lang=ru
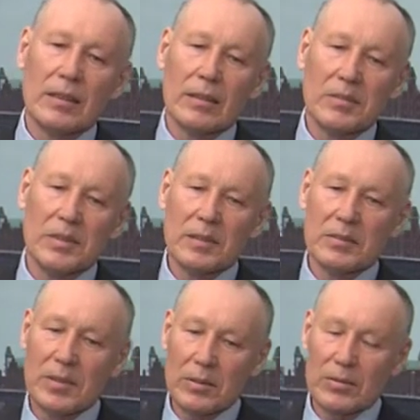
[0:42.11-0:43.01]
э, в
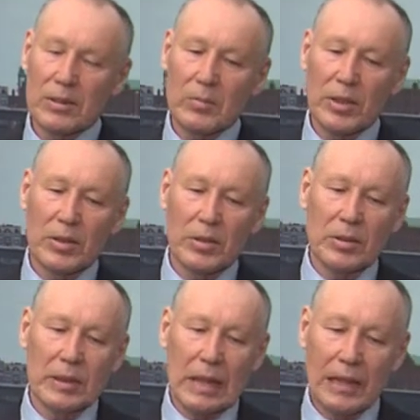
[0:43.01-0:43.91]
Сернуском
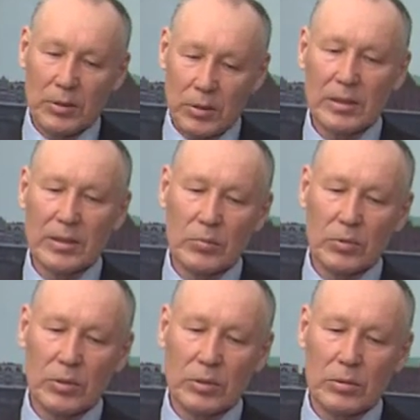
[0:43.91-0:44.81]
районе, а сегодня
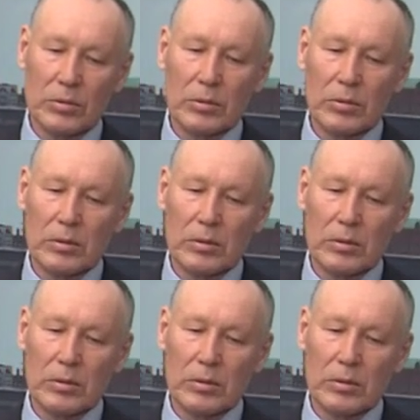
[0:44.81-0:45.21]
работают